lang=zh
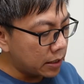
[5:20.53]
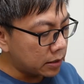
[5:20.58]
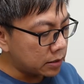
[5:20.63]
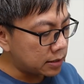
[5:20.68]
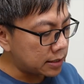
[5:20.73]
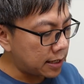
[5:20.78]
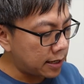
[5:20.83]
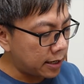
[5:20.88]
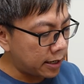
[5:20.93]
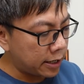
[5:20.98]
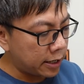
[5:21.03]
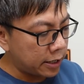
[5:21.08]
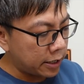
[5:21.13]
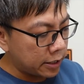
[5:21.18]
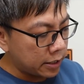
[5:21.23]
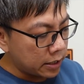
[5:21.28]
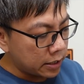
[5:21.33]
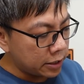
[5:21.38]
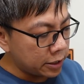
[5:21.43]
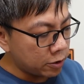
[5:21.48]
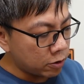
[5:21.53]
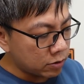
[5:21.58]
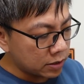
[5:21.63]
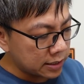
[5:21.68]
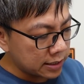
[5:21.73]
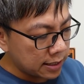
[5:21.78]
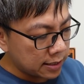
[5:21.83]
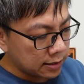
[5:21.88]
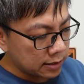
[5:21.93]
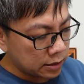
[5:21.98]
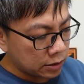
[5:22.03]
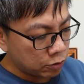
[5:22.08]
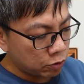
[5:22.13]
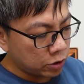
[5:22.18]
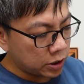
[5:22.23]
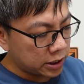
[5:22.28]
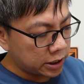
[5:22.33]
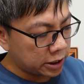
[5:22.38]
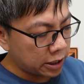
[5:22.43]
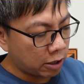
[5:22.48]
在利用这样子
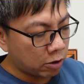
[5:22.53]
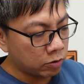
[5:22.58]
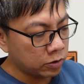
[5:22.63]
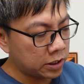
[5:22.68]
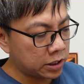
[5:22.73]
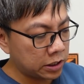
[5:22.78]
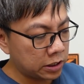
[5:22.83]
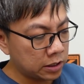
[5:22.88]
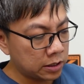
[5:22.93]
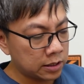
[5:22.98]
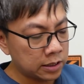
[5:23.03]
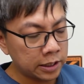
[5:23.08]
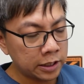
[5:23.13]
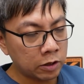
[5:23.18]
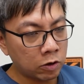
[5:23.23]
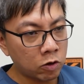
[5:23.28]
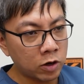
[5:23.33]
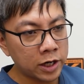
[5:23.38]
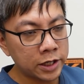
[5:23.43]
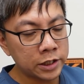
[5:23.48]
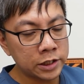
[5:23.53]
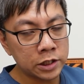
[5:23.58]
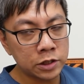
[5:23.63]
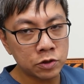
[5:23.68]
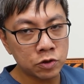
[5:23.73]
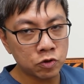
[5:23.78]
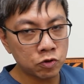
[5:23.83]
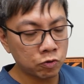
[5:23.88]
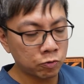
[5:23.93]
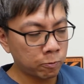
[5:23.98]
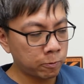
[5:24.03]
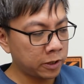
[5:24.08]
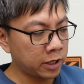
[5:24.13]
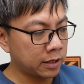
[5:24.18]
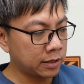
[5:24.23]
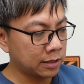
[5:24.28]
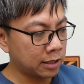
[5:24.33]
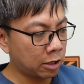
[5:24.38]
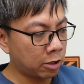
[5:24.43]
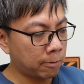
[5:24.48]
去敲击这一块金属
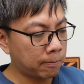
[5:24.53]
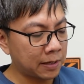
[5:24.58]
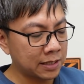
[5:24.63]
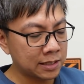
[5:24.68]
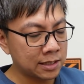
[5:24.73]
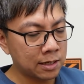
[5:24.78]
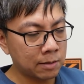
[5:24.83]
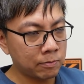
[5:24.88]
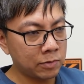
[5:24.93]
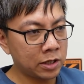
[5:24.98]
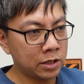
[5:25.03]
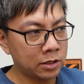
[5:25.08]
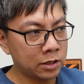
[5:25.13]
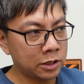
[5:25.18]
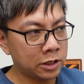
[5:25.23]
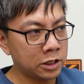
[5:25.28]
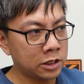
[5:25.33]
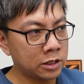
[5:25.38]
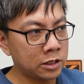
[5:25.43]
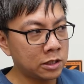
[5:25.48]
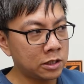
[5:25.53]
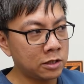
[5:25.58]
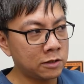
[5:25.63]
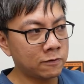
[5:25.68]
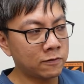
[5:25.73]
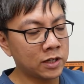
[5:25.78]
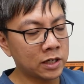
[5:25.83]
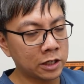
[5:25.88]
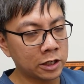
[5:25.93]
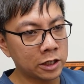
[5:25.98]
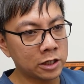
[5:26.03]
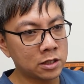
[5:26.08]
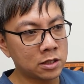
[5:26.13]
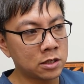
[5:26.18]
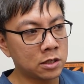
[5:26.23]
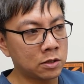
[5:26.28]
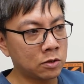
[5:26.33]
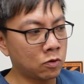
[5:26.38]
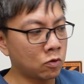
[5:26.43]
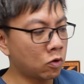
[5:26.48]
片，然后把上面的一些细粉给
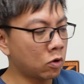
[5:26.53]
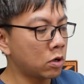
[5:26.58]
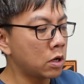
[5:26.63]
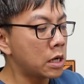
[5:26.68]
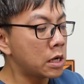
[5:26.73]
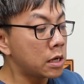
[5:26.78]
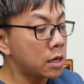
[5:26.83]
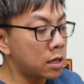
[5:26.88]
震落。